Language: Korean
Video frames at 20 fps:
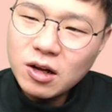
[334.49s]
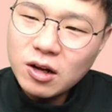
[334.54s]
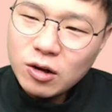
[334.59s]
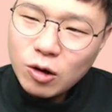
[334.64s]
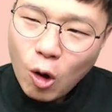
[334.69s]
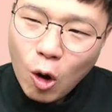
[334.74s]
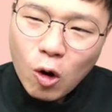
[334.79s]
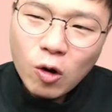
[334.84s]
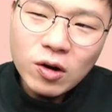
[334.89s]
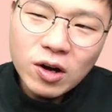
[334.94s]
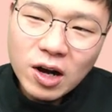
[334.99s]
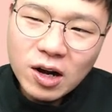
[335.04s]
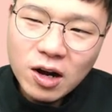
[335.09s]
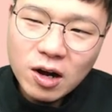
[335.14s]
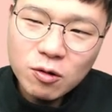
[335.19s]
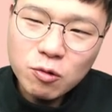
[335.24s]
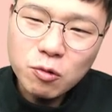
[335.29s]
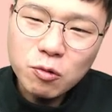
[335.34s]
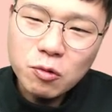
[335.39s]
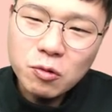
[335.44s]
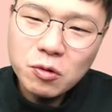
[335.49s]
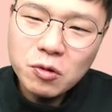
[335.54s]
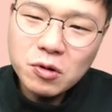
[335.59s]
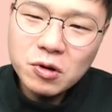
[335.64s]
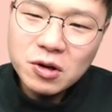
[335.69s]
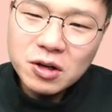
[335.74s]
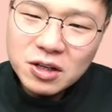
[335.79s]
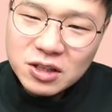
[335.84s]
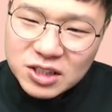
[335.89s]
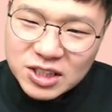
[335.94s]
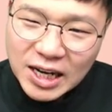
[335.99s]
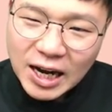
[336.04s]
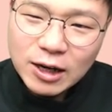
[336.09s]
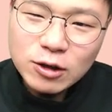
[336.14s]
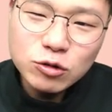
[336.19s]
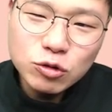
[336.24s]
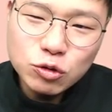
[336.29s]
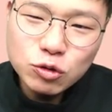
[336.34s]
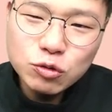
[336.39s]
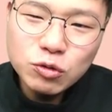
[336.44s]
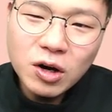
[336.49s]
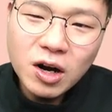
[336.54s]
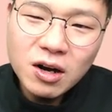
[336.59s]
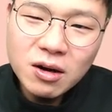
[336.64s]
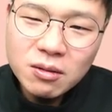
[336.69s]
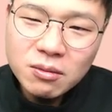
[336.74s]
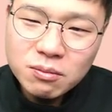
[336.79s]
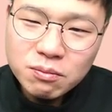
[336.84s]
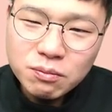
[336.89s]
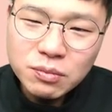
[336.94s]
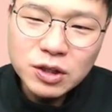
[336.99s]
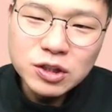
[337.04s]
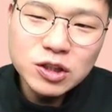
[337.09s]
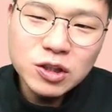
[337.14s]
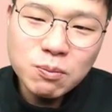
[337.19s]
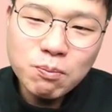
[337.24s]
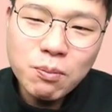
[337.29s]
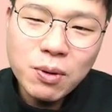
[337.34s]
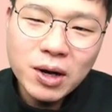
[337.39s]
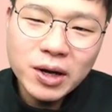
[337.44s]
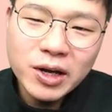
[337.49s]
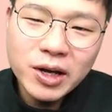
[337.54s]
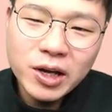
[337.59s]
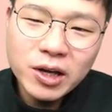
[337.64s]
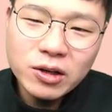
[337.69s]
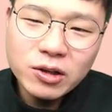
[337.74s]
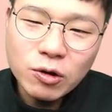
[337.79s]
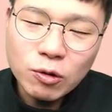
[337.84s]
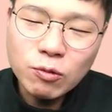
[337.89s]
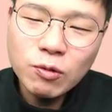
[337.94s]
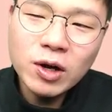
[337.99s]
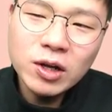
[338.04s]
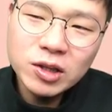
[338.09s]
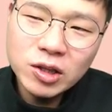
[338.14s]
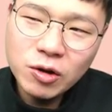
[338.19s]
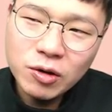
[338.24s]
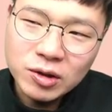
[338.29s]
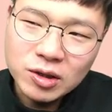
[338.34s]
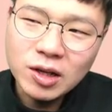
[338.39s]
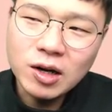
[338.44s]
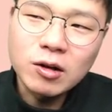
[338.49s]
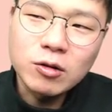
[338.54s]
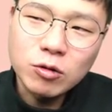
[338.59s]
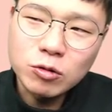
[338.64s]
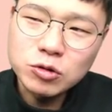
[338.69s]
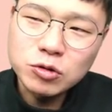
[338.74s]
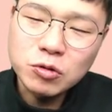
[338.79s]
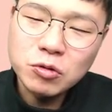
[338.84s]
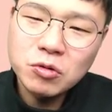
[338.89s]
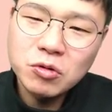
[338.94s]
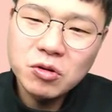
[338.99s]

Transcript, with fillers: 건강하고 장수와 밀접하게 연관되어 있다는 거죠.